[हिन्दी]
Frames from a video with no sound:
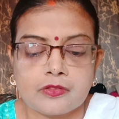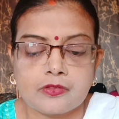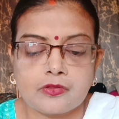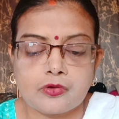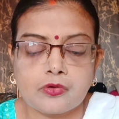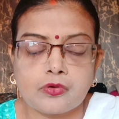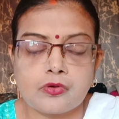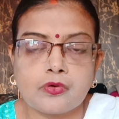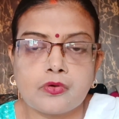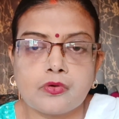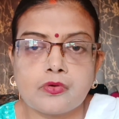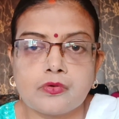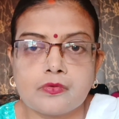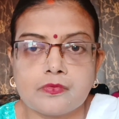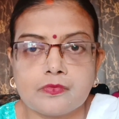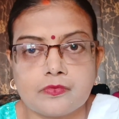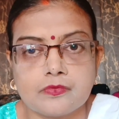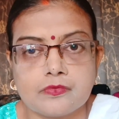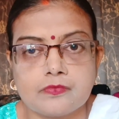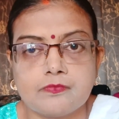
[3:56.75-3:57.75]
तो
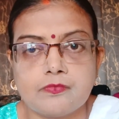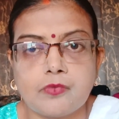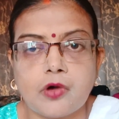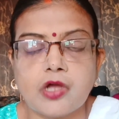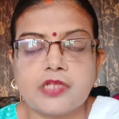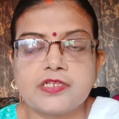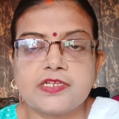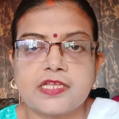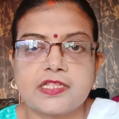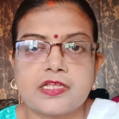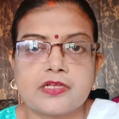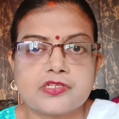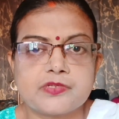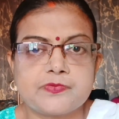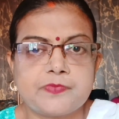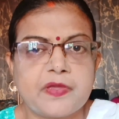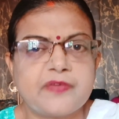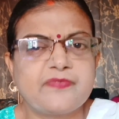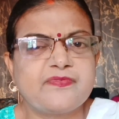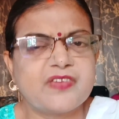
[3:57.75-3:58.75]
बहुत ज़्यादा
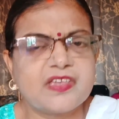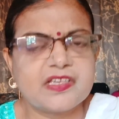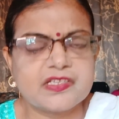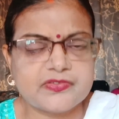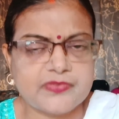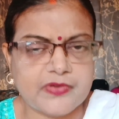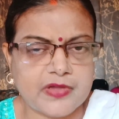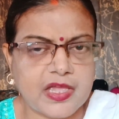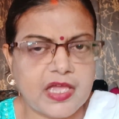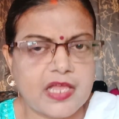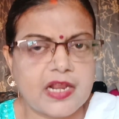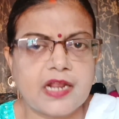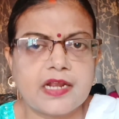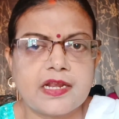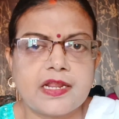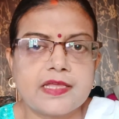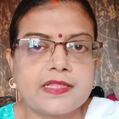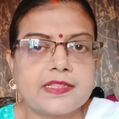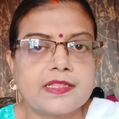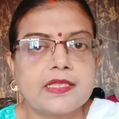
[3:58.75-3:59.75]
उसमें फ़ीस वगैरह
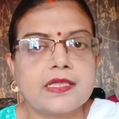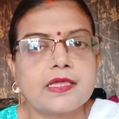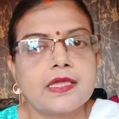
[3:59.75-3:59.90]
नहीं थी